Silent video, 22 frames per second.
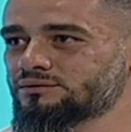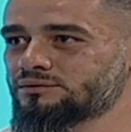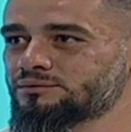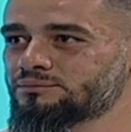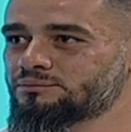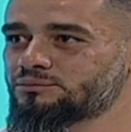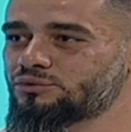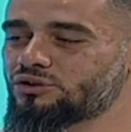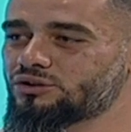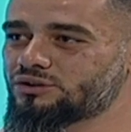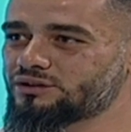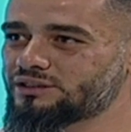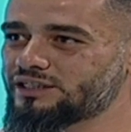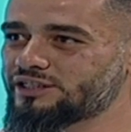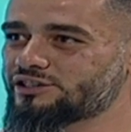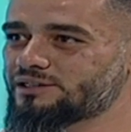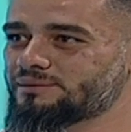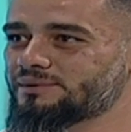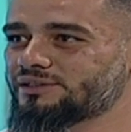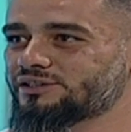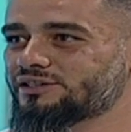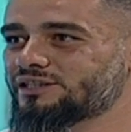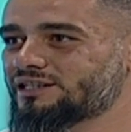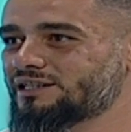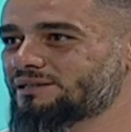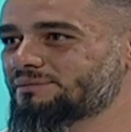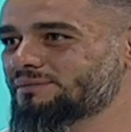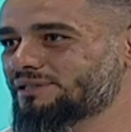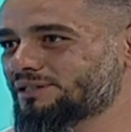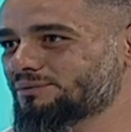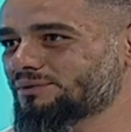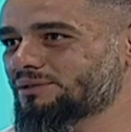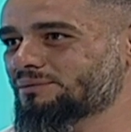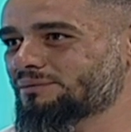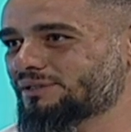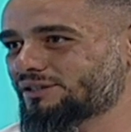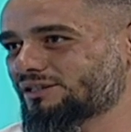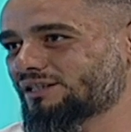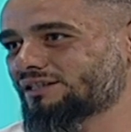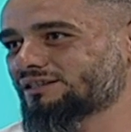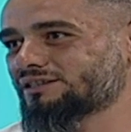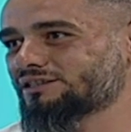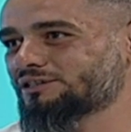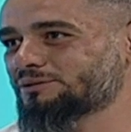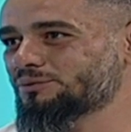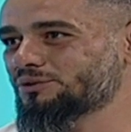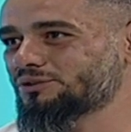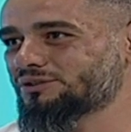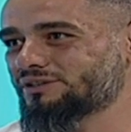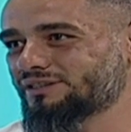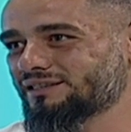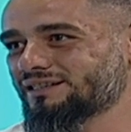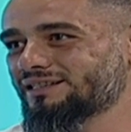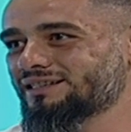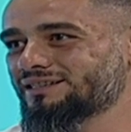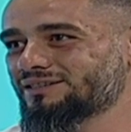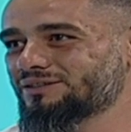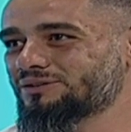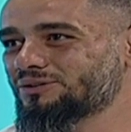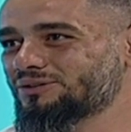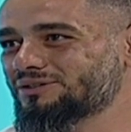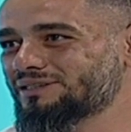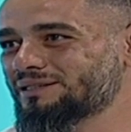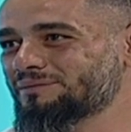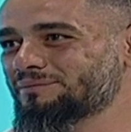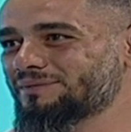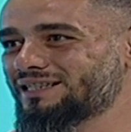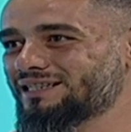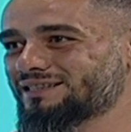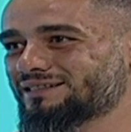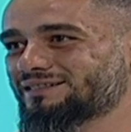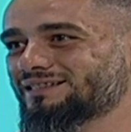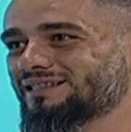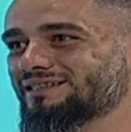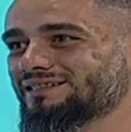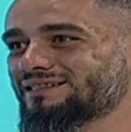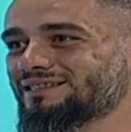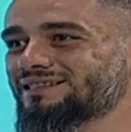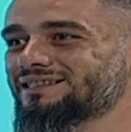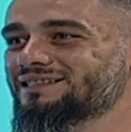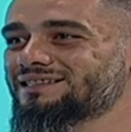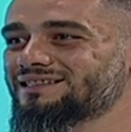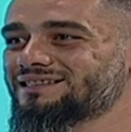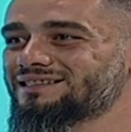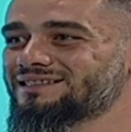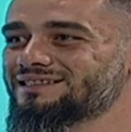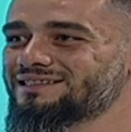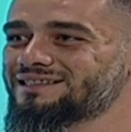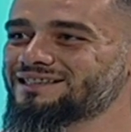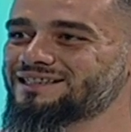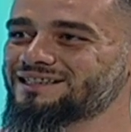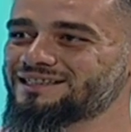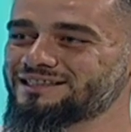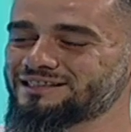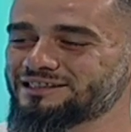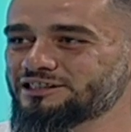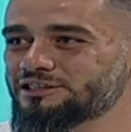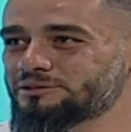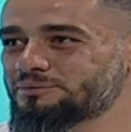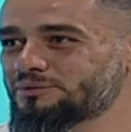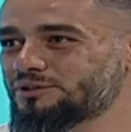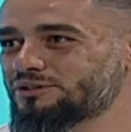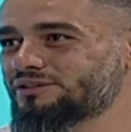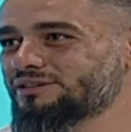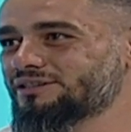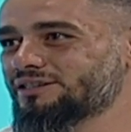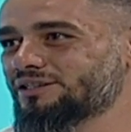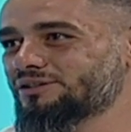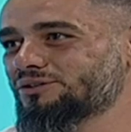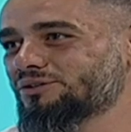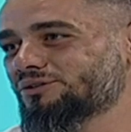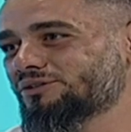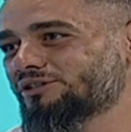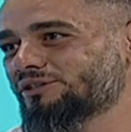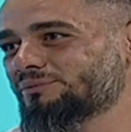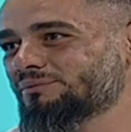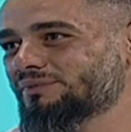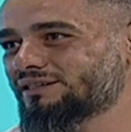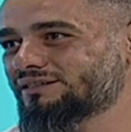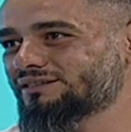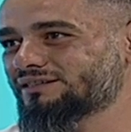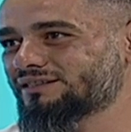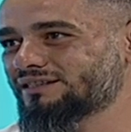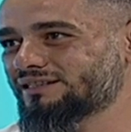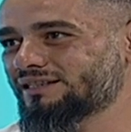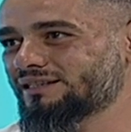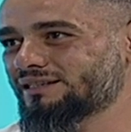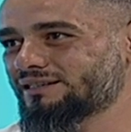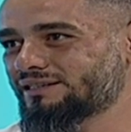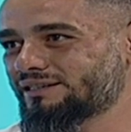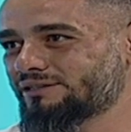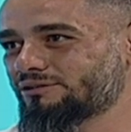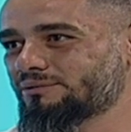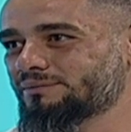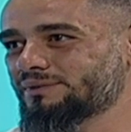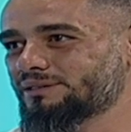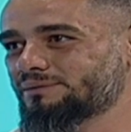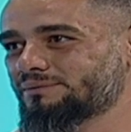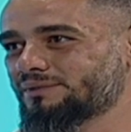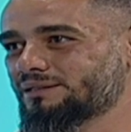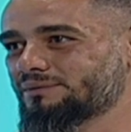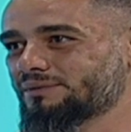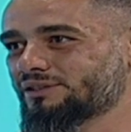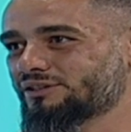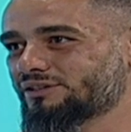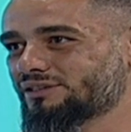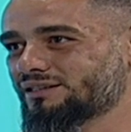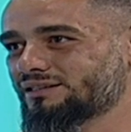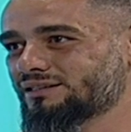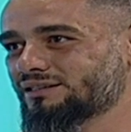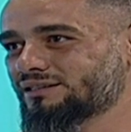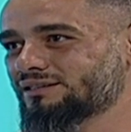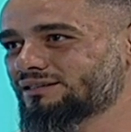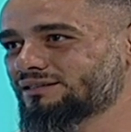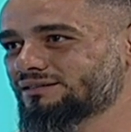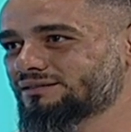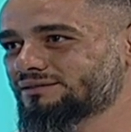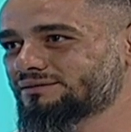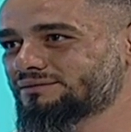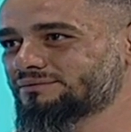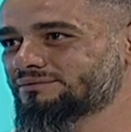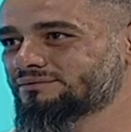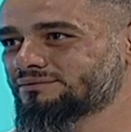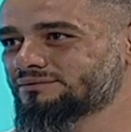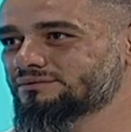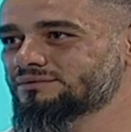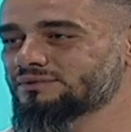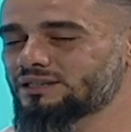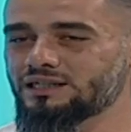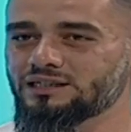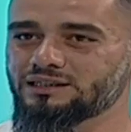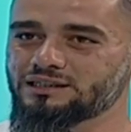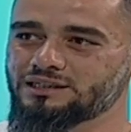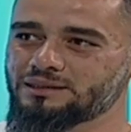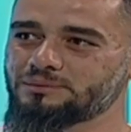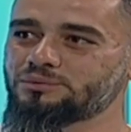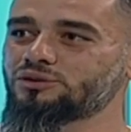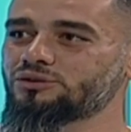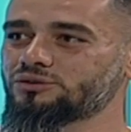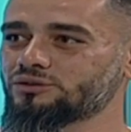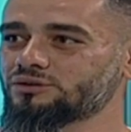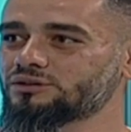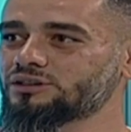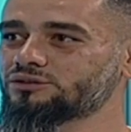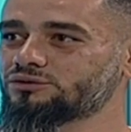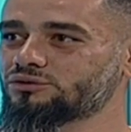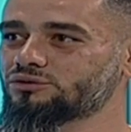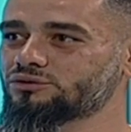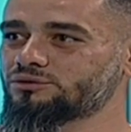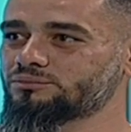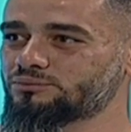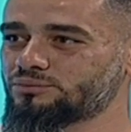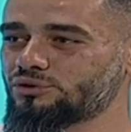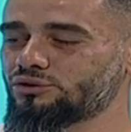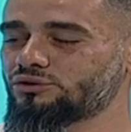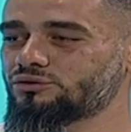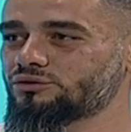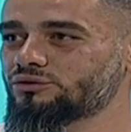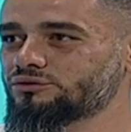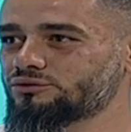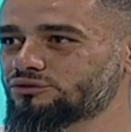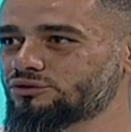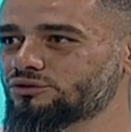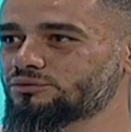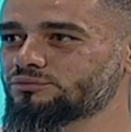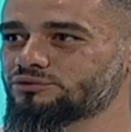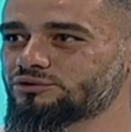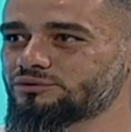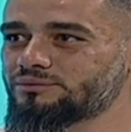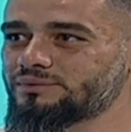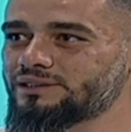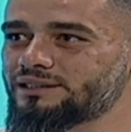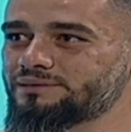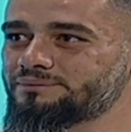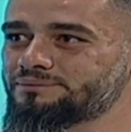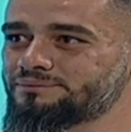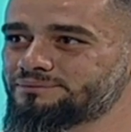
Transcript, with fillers: Poligonda işe başladım, mecburen başladık Sporting'e. Orada merak saldık. Isparting'den döndük şimdi İskit'e devam etmeye başladık. Hala daha poligonda sorum, poligonun sorumlusu benim.